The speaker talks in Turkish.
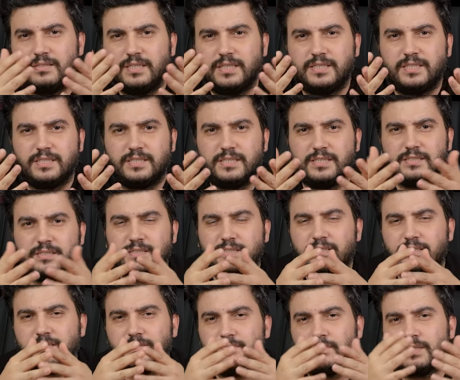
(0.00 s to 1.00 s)
Gece canınız
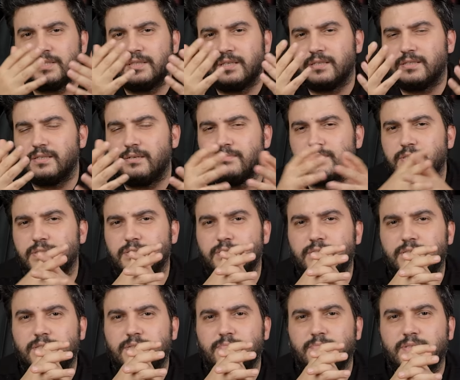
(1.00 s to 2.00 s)
sıkılmasın, akşam
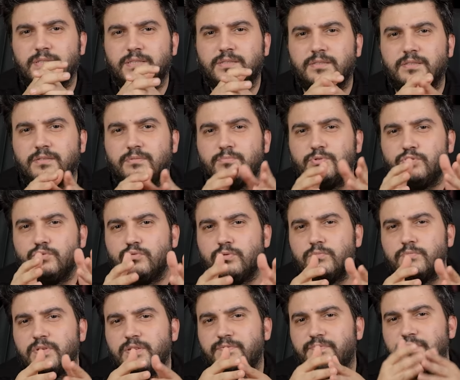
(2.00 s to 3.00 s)
canınız sıkılmasın diye bir
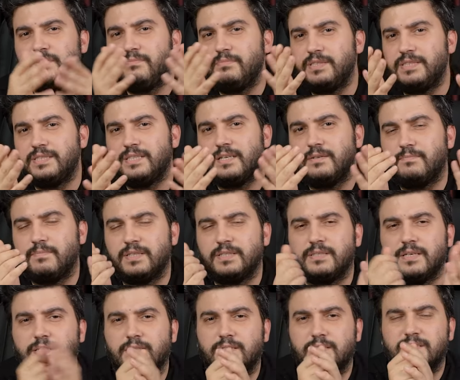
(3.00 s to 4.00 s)
durum, bir film izleyelim
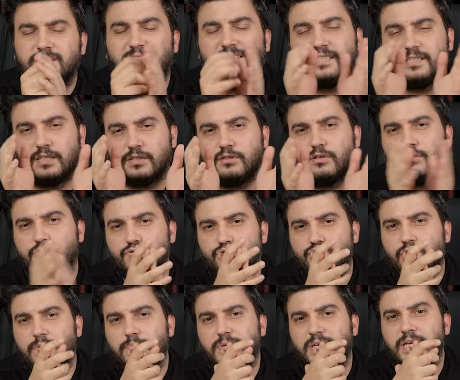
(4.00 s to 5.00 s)
vesaire dediniz. Gerçekten
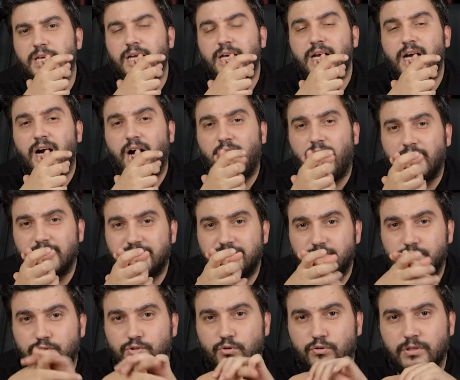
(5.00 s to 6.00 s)
güzel bir
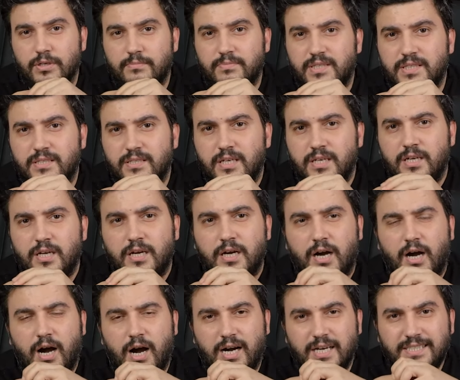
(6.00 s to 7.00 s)
aktivite olabilir.
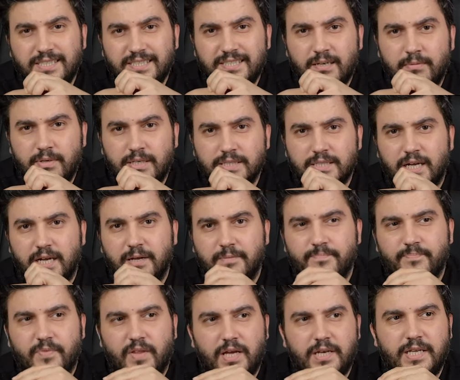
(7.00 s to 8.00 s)
Aynı
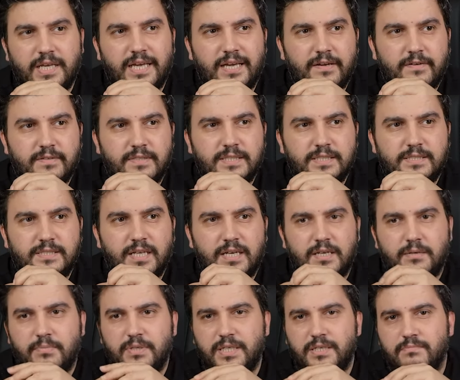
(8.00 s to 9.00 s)
zamanda hani
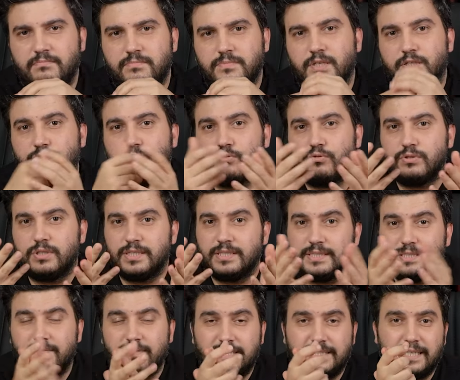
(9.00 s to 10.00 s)
evinizde ne bileyim yatak
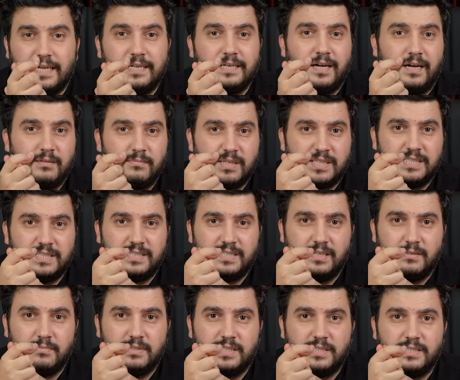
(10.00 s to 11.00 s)
odanıza vesaire almak
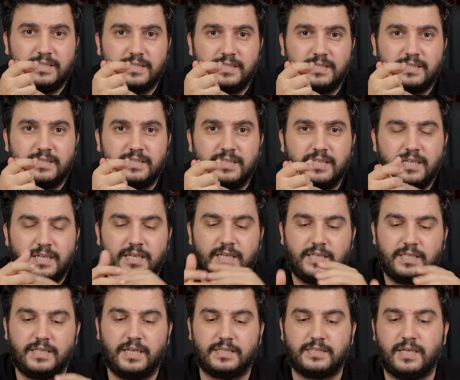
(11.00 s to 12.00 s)
isteyebilirsiniz.
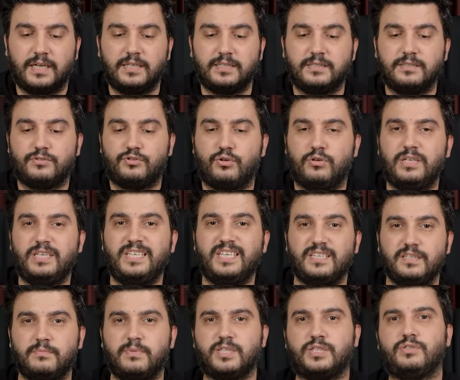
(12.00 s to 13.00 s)
Yatağınızın şöyle
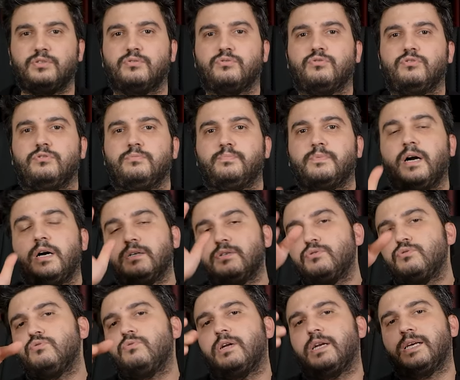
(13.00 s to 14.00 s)
yanı başına koyup
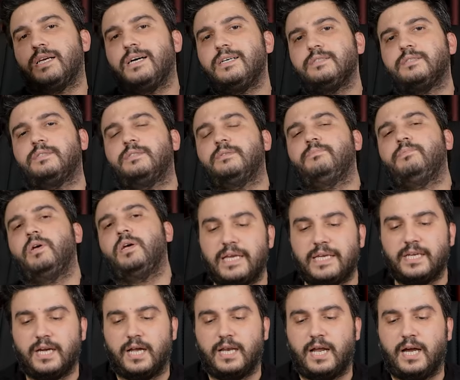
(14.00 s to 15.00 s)
karşı duvara yansıtıp
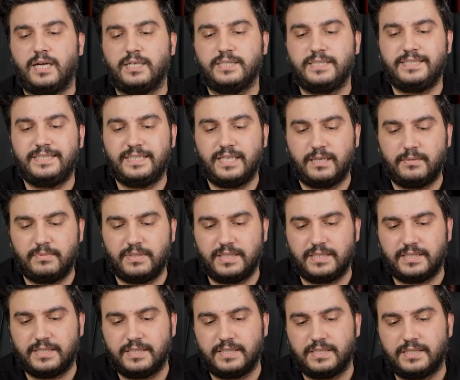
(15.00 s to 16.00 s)
pekala
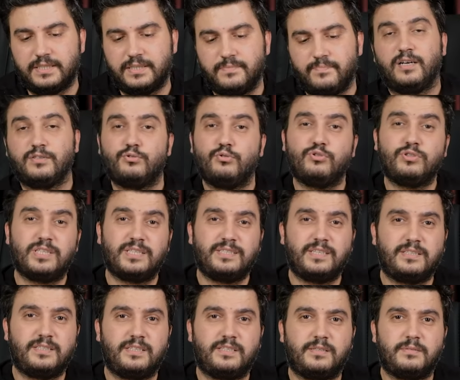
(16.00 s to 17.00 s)
izleyebilirsiniz. Az önce
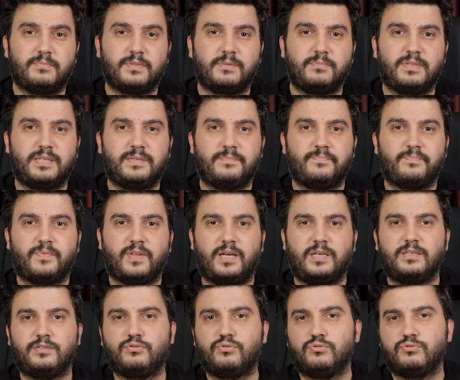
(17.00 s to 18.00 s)
de dediğim gibi
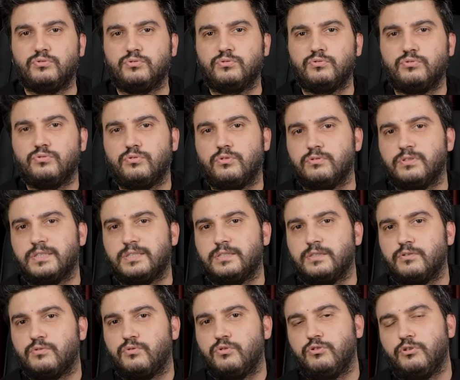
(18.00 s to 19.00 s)
hani çocuğunuzun
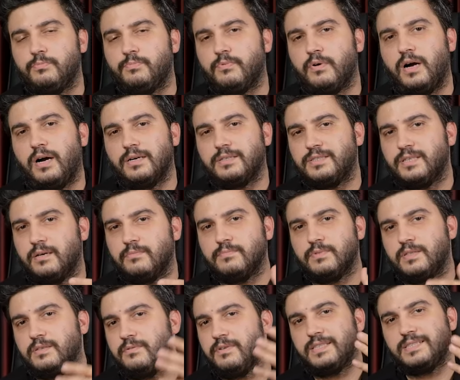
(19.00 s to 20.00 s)
odasına koyup
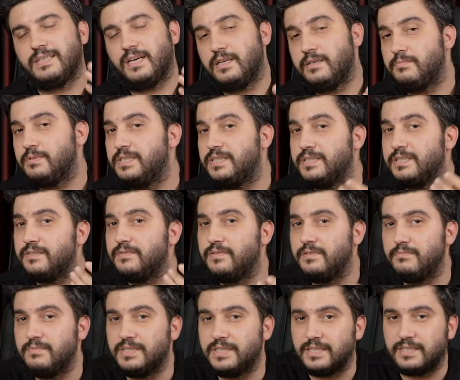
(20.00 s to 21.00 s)
akşamları vesaire bir çizgi
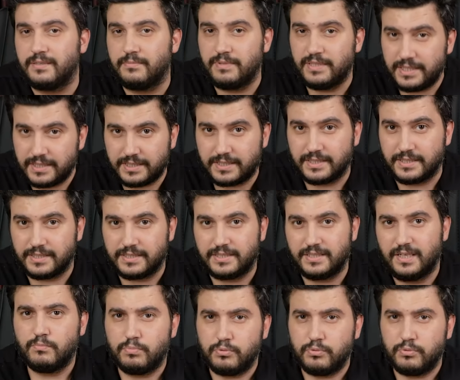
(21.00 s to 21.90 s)
film izletebilirsiniz.